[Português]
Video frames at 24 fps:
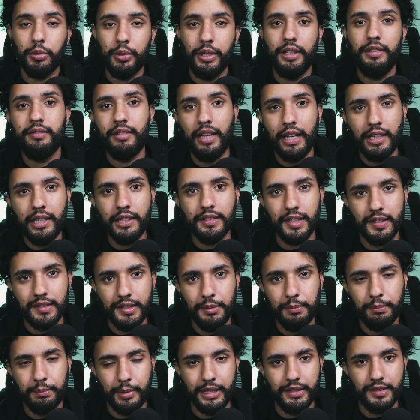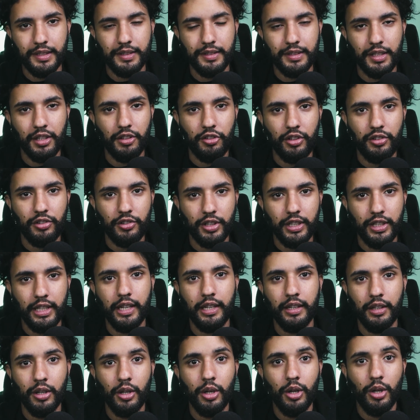que tem essas empresas que a gente
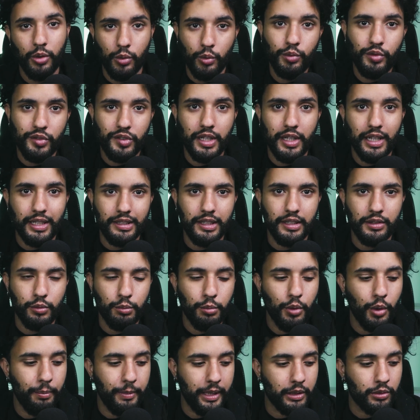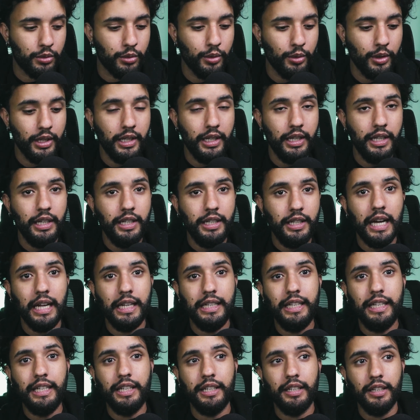quer usar, né, no momento. E
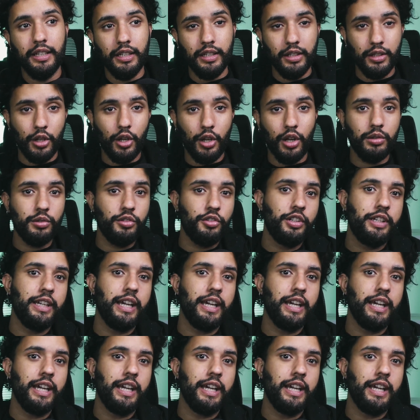ali, logo de